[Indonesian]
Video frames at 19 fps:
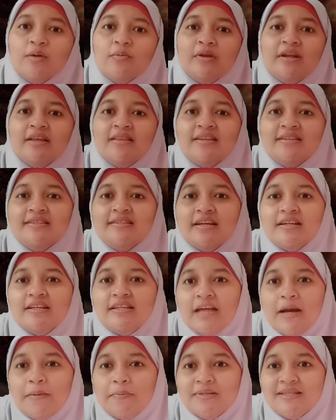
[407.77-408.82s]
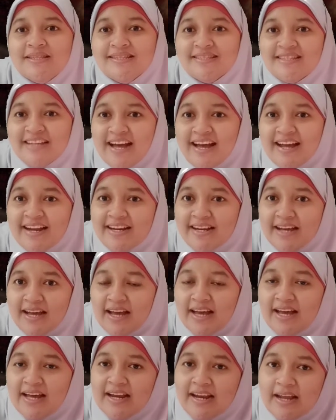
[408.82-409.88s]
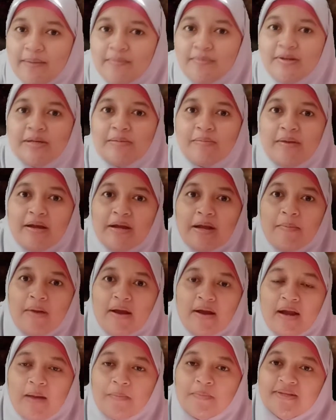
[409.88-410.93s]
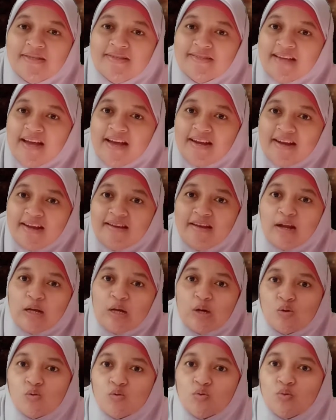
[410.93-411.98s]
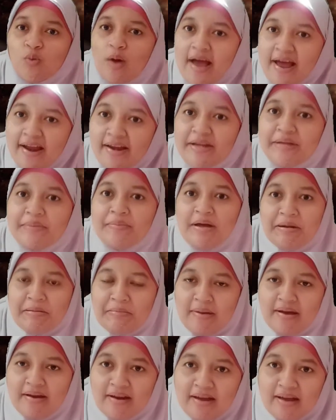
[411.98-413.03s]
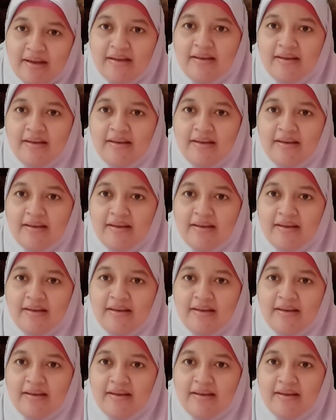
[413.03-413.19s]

kemudian terjadinya bencana alam di mana-mana, bencana dan kerusuhan di mana-mana.